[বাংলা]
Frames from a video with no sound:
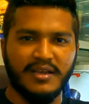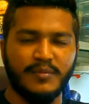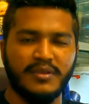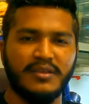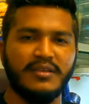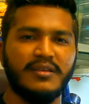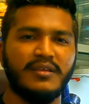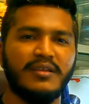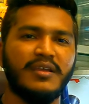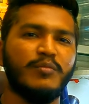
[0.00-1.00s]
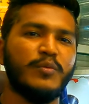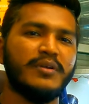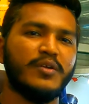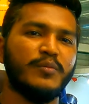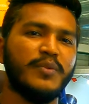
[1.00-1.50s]
আমি এই
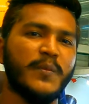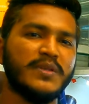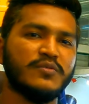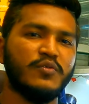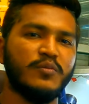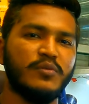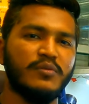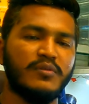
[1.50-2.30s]
মোবাইলটা এখন বাইপাস করব